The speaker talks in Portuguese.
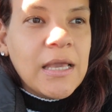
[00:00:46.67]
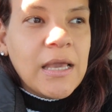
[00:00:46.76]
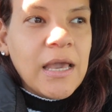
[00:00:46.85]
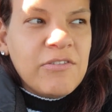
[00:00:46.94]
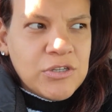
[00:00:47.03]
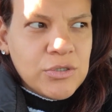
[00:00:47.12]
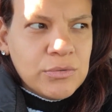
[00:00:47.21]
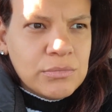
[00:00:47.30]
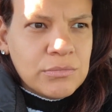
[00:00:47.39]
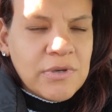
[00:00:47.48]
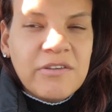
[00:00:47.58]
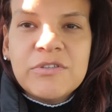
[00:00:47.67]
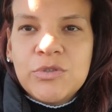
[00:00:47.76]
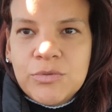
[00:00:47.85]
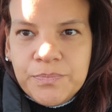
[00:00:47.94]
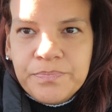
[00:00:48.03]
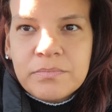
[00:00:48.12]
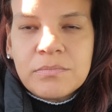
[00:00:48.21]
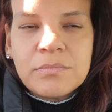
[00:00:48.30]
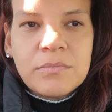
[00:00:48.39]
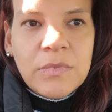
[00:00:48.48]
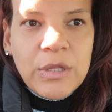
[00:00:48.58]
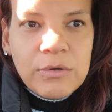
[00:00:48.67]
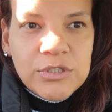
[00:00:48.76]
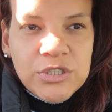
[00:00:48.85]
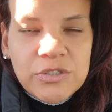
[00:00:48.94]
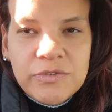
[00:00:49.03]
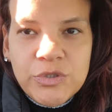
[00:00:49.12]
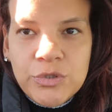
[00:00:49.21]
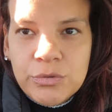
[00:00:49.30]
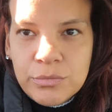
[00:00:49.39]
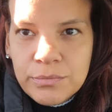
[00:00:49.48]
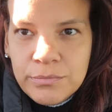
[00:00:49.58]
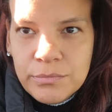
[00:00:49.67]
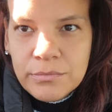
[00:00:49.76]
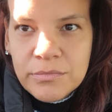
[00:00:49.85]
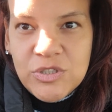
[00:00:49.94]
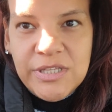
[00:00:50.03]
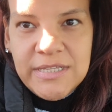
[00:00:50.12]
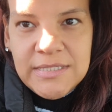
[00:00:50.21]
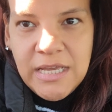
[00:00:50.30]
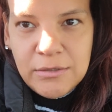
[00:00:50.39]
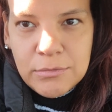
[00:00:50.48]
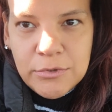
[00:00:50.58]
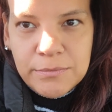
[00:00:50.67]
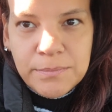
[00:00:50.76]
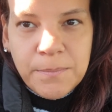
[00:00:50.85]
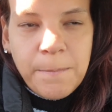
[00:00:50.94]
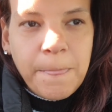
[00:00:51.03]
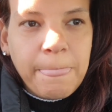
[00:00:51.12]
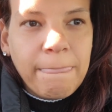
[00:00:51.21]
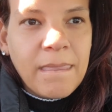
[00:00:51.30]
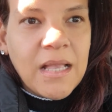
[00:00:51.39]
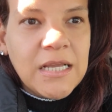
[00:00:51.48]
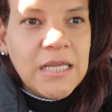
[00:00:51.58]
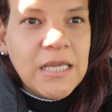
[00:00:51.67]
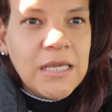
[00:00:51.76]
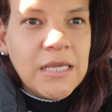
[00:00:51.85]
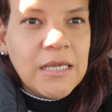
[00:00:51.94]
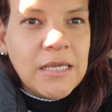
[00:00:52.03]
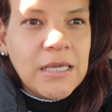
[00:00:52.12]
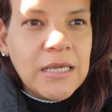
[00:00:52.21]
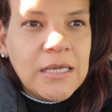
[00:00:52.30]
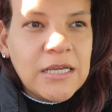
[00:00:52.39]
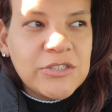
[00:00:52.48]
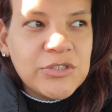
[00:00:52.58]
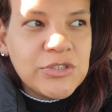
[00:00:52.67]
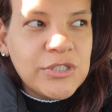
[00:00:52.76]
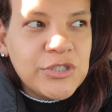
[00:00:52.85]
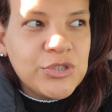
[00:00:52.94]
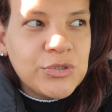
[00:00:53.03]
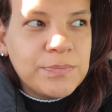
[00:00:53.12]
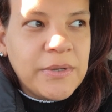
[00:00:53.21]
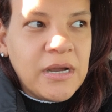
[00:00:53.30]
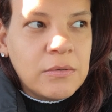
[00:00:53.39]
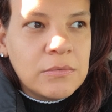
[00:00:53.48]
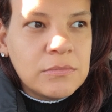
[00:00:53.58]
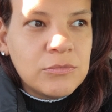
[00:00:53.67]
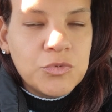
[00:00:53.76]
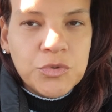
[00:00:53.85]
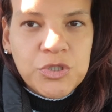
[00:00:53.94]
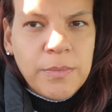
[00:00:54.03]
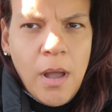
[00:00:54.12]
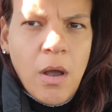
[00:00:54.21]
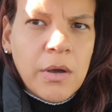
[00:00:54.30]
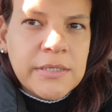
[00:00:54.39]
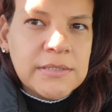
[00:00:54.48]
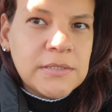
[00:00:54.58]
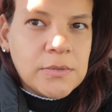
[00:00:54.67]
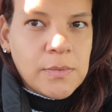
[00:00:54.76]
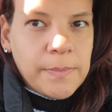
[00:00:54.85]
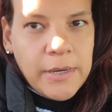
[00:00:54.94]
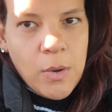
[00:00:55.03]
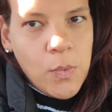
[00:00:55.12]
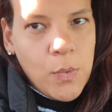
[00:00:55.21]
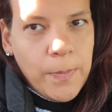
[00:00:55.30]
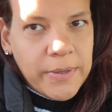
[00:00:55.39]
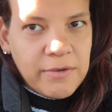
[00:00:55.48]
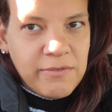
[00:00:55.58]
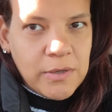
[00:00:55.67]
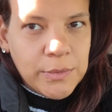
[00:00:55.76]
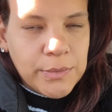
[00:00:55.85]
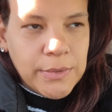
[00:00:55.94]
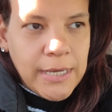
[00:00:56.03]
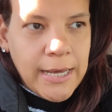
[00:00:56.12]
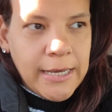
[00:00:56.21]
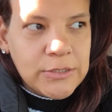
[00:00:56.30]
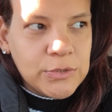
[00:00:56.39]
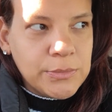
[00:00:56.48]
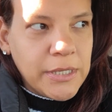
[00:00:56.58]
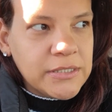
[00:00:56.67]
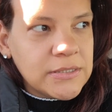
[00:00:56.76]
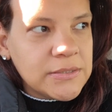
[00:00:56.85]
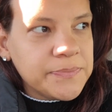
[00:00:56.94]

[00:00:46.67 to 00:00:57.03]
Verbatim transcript: É 21? É 21. Hoje é dia 21 de dezembro. E a gente deixou para última hora, assim, comprar roupa que vai colocar e tudo mais.